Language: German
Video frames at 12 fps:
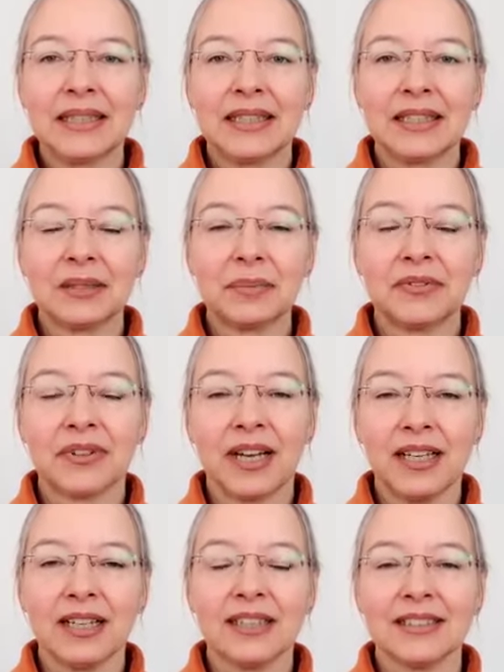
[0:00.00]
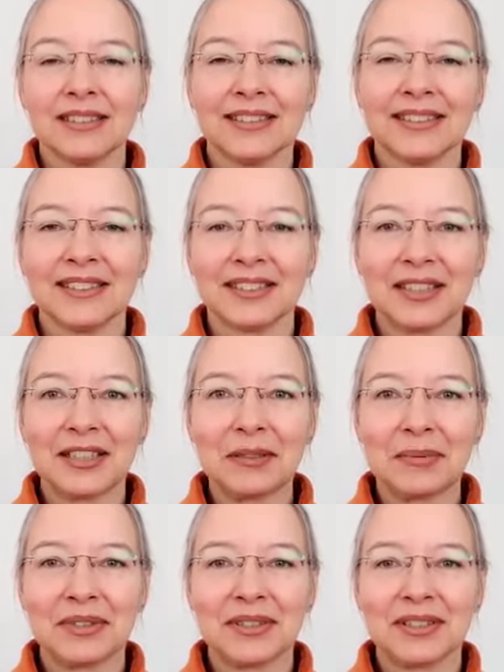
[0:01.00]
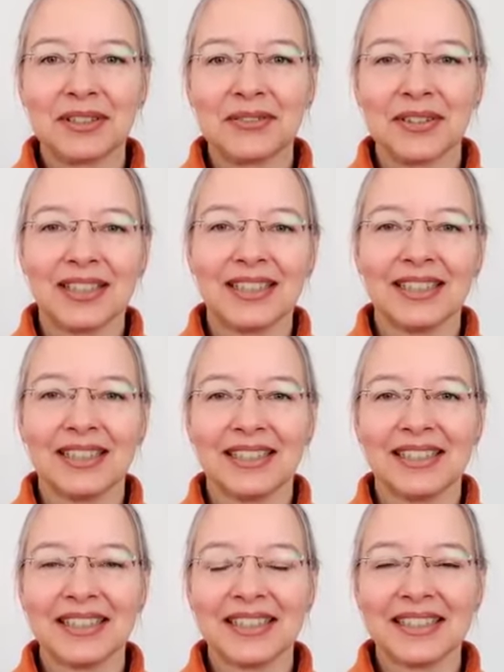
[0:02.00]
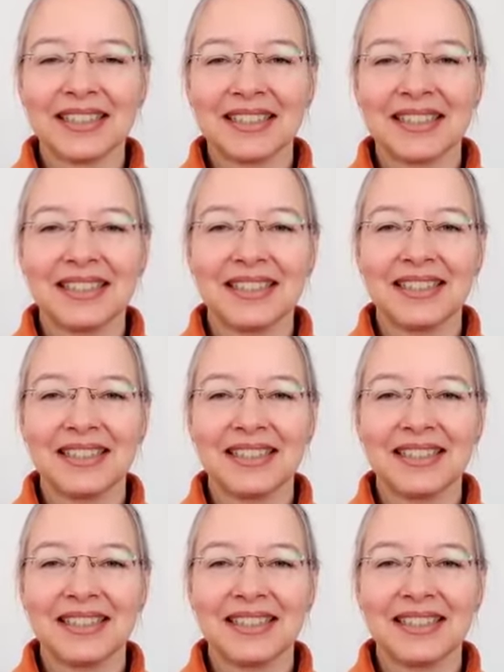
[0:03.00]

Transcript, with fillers: Ich bin verheiratet, habe zwei Katzen.